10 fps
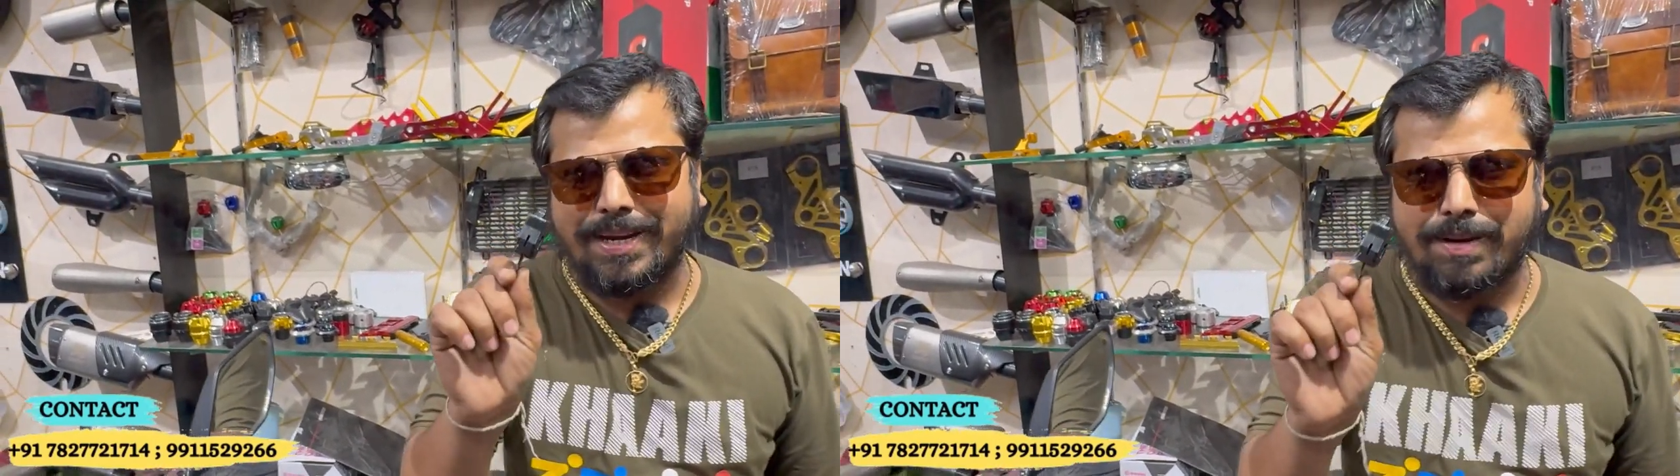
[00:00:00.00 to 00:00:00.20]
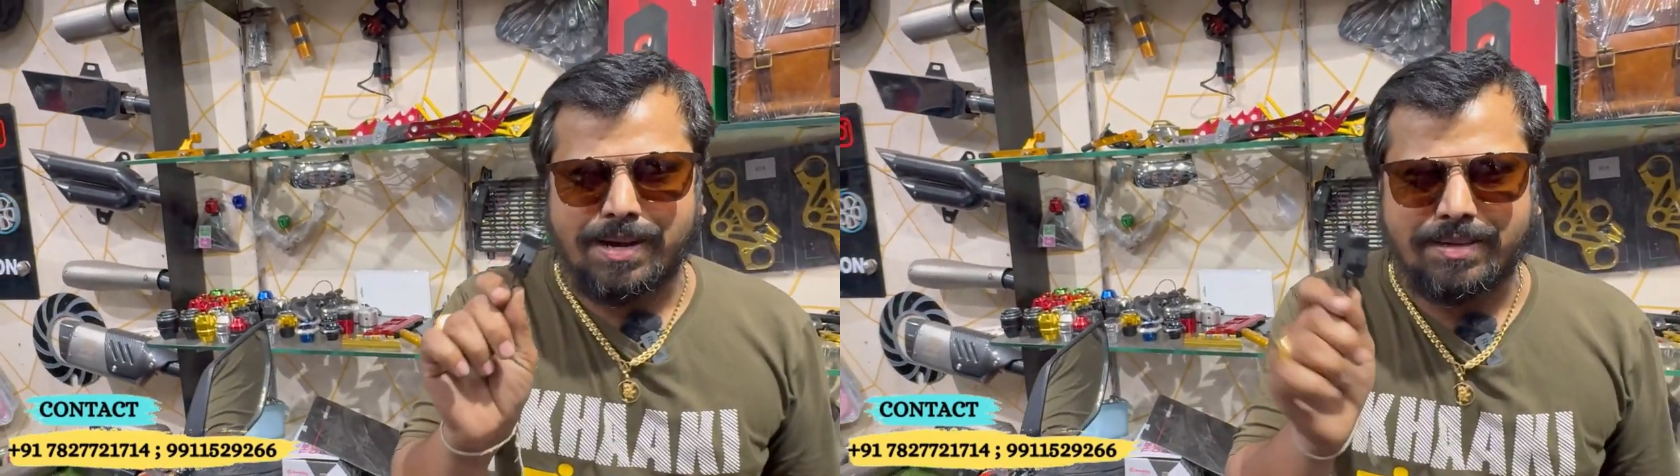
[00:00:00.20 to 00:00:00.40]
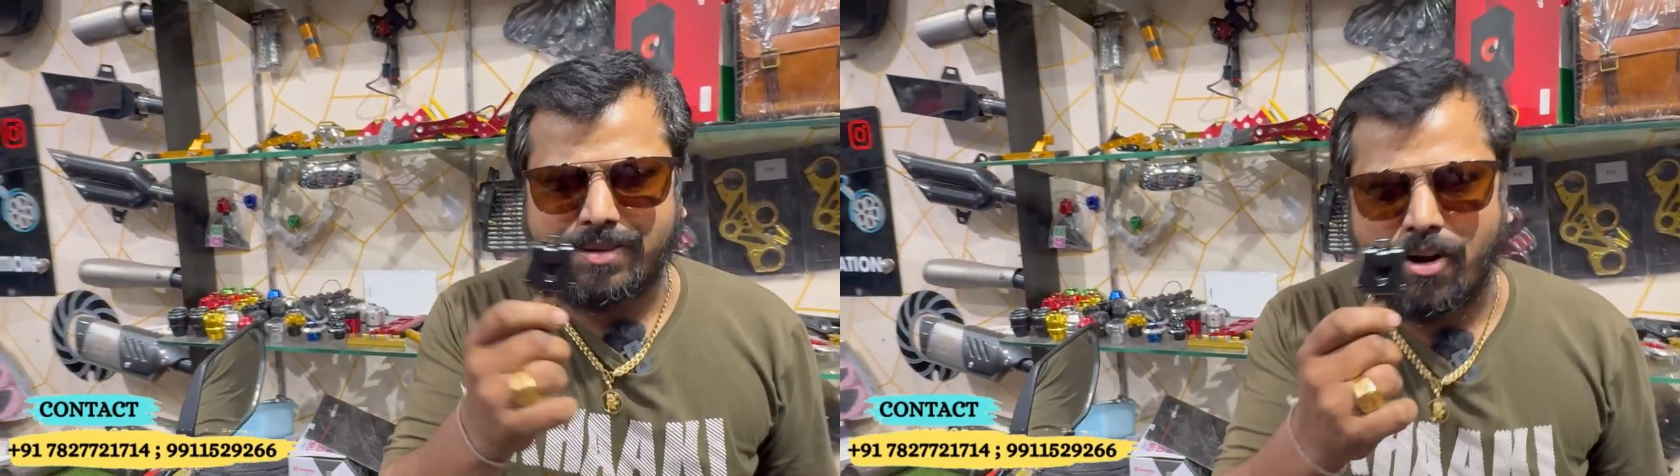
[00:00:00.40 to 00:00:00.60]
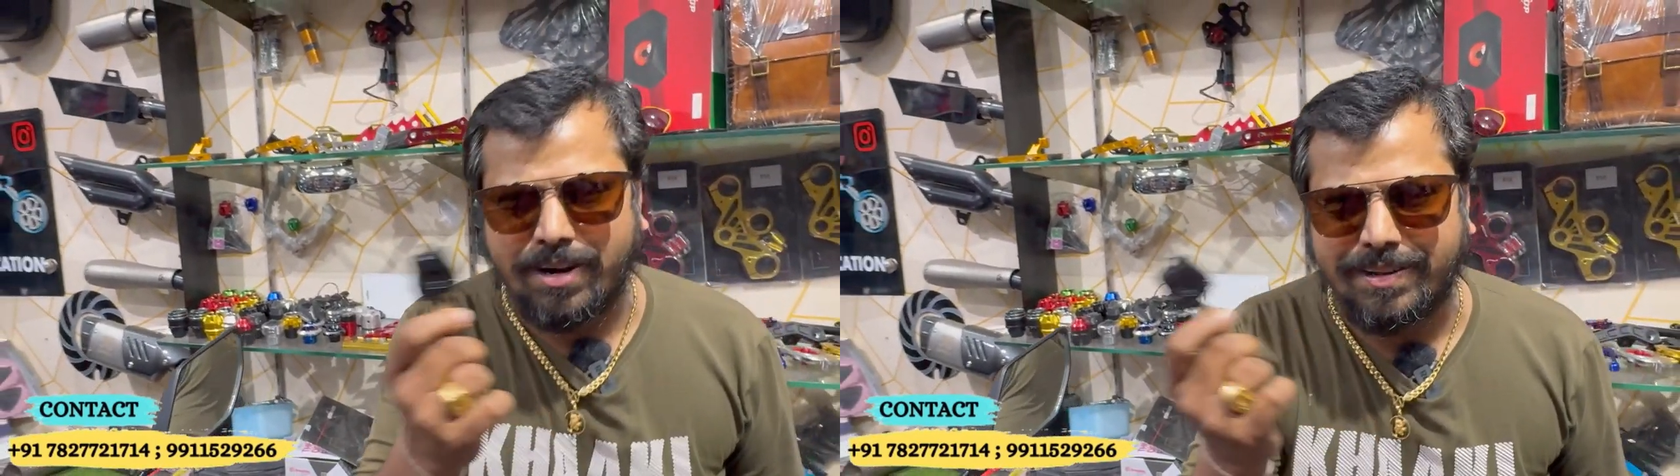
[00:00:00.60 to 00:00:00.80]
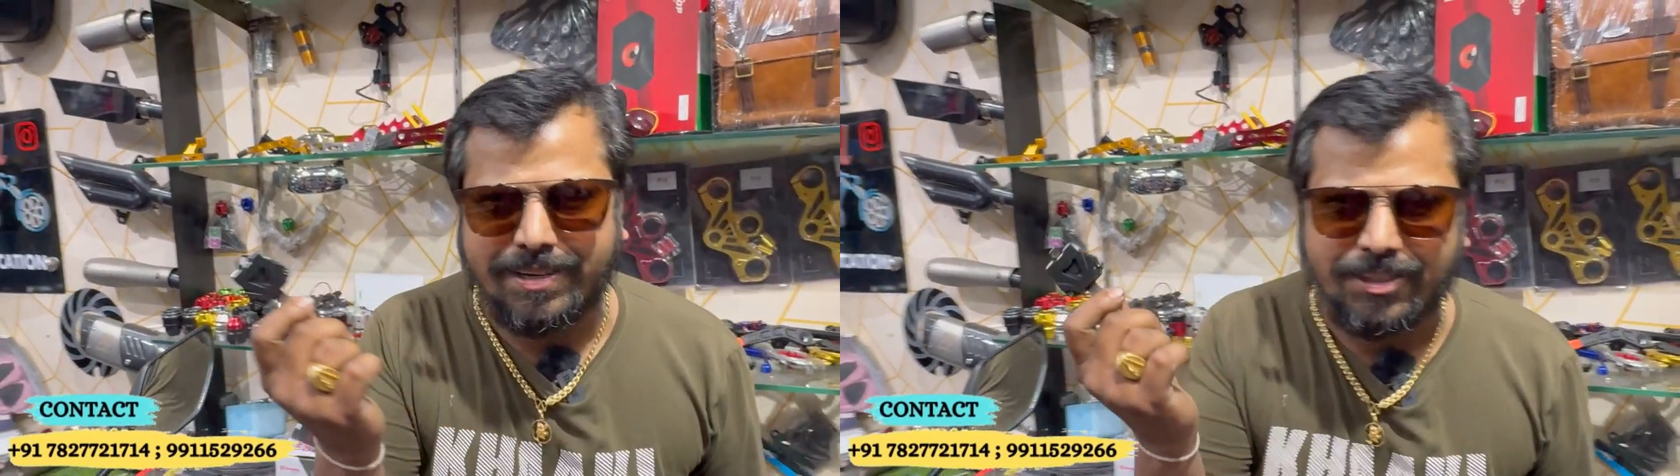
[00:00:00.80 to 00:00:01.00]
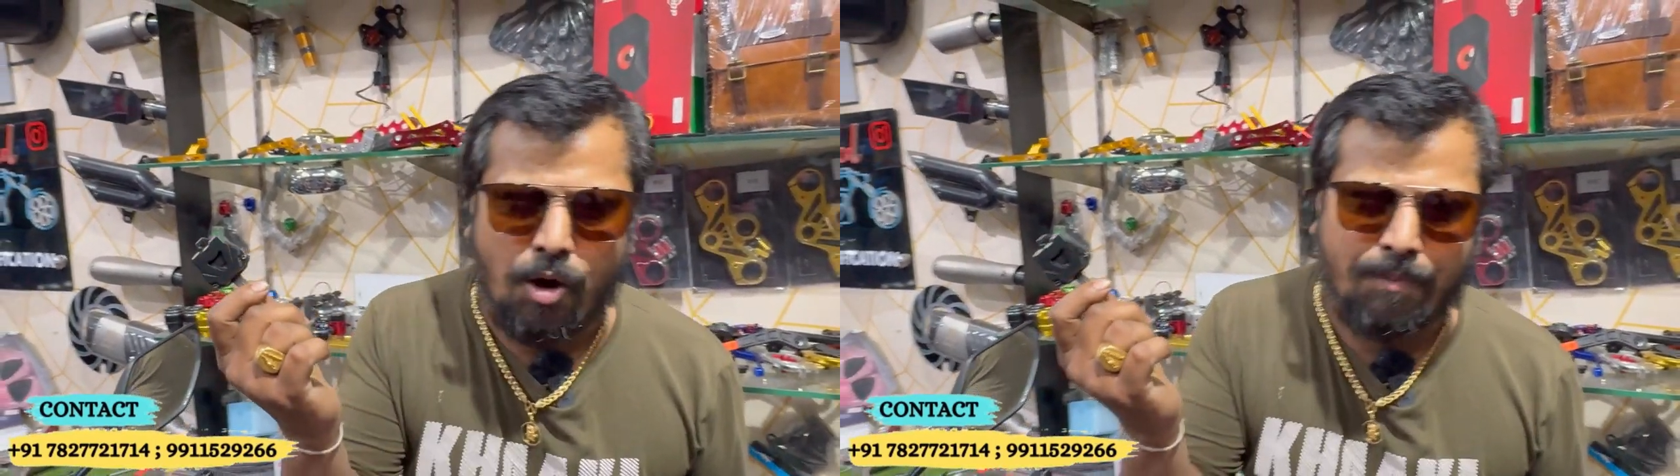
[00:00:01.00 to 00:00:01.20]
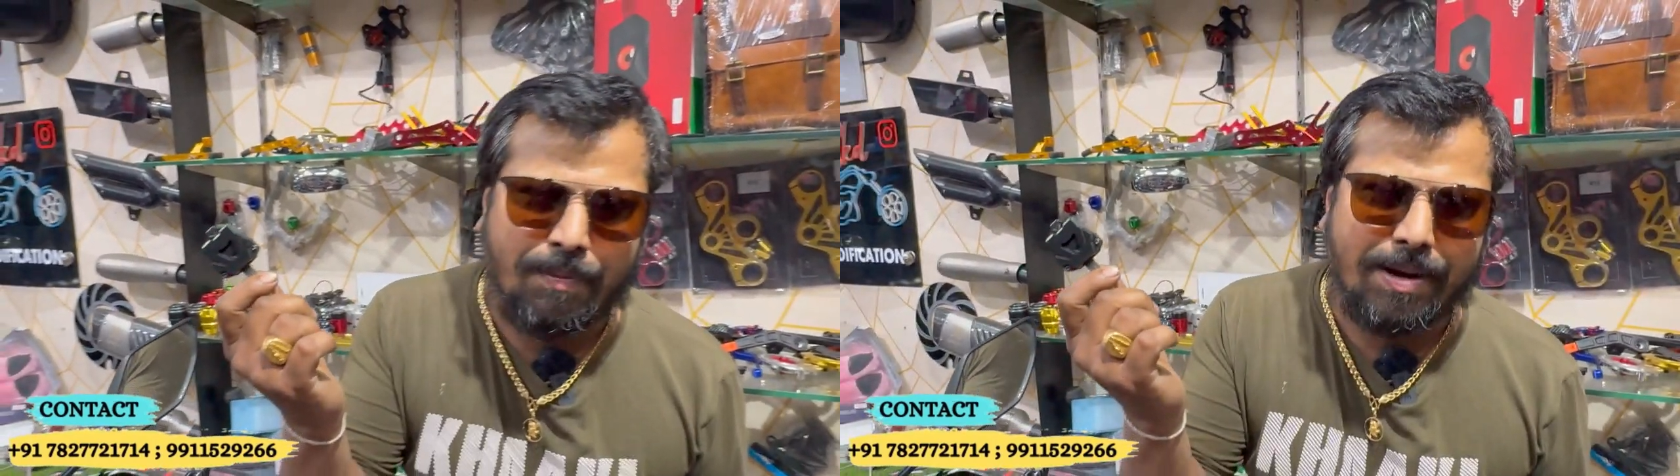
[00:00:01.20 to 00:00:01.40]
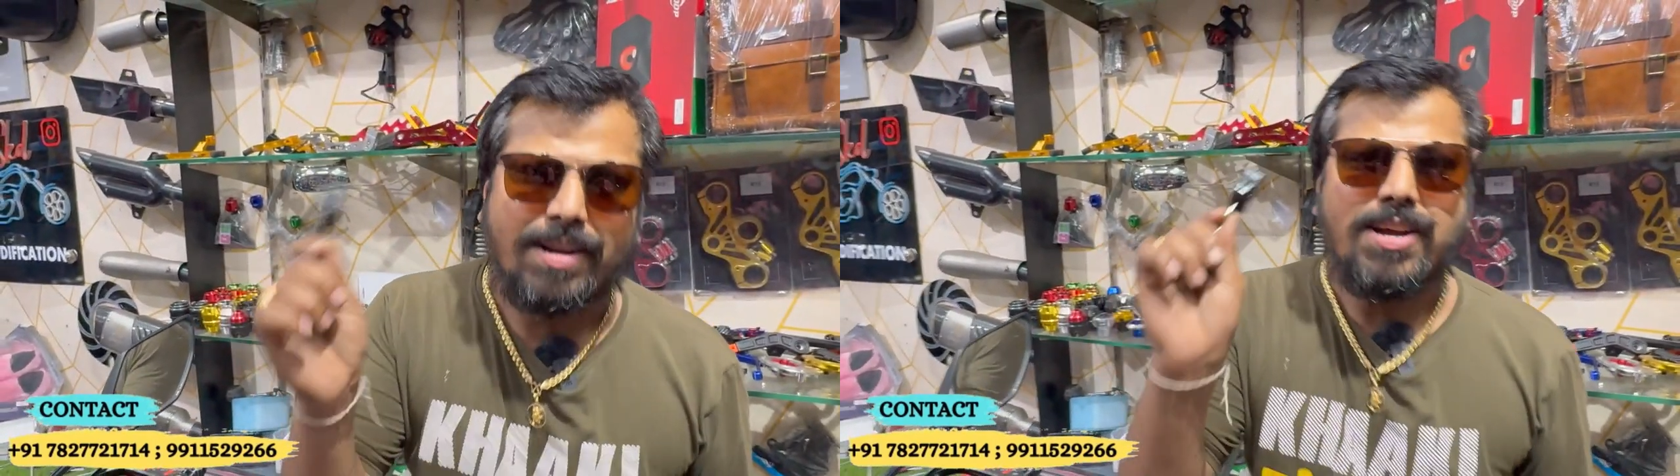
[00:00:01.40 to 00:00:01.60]
के पास नॉट अदर शॉप
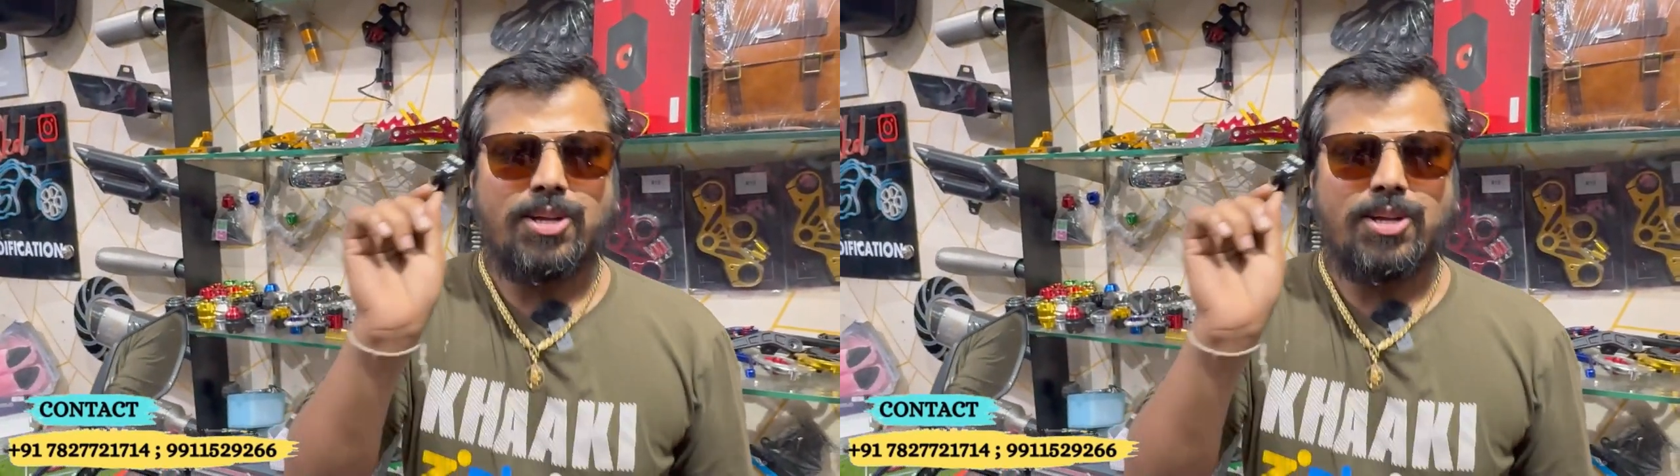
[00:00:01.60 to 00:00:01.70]
पर